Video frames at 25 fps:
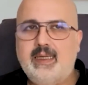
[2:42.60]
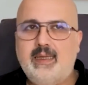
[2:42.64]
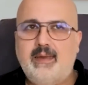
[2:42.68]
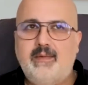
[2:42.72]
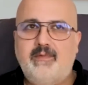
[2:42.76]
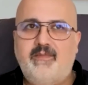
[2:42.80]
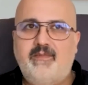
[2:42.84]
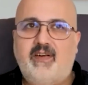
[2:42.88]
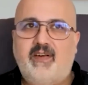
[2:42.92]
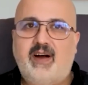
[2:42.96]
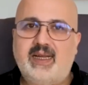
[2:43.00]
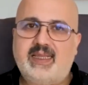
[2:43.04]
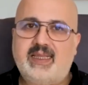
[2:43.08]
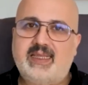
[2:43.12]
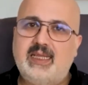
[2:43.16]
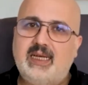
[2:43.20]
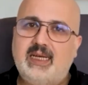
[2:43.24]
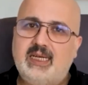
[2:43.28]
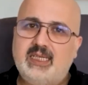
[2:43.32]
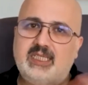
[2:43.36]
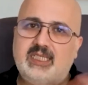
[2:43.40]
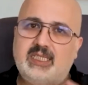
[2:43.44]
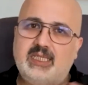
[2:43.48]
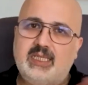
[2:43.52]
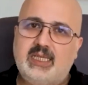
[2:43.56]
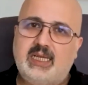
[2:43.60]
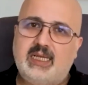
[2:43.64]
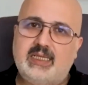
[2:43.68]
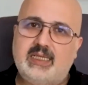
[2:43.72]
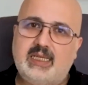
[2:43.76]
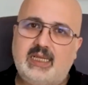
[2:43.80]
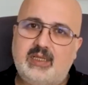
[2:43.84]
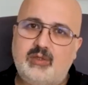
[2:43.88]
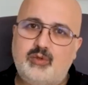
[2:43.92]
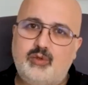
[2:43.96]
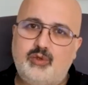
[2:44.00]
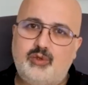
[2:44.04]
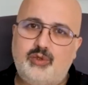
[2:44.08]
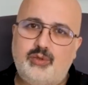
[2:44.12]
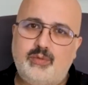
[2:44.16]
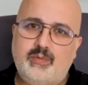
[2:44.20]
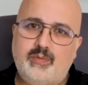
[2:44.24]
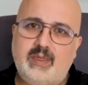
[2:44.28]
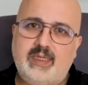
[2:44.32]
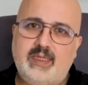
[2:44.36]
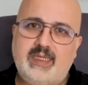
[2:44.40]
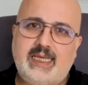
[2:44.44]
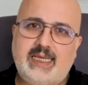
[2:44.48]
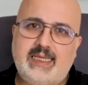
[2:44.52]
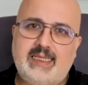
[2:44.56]
farklı açılardan
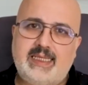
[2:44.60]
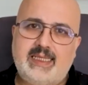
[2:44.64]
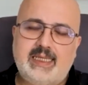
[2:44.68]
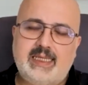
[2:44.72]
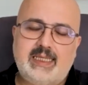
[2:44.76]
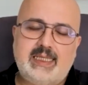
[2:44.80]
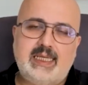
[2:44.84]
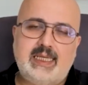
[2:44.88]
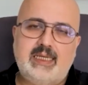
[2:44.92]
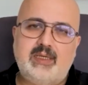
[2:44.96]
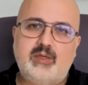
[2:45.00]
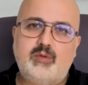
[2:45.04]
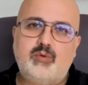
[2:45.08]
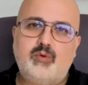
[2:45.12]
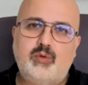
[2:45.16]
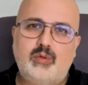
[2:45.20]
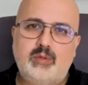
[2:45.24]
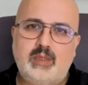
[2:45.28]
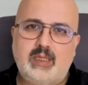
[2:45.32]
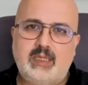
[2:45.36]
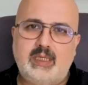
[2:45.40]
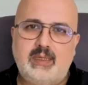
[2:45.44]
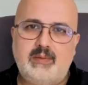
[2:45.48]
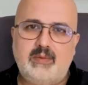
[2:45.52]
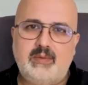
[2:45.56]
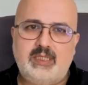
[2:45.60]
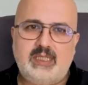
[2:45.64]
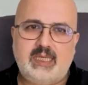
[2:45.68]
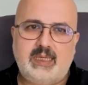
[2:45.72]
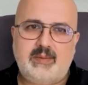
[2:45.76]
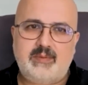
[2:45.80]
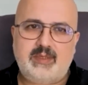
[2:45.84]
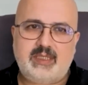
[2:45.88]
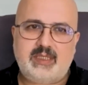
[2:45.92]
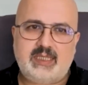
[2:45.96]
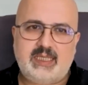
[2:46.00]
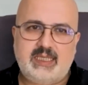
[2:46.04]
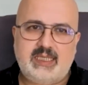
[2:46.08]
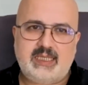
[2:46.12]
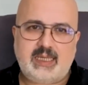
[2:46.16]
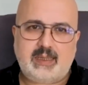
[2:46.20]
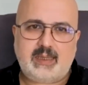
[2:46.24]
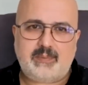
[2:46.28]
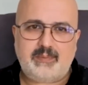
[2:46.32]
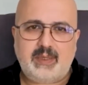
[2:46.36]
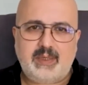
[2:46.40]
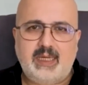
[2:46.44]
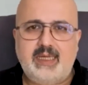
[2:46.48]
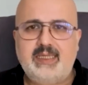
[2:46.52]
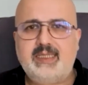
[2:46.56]
düşünme tekniklerini kullanabileceğimiz
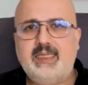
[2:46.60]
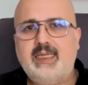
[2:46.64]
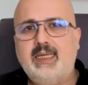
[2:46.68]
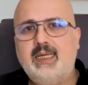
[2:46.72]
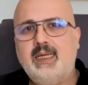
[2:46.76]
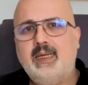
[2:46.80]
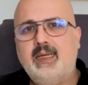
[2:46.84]
kitaplar.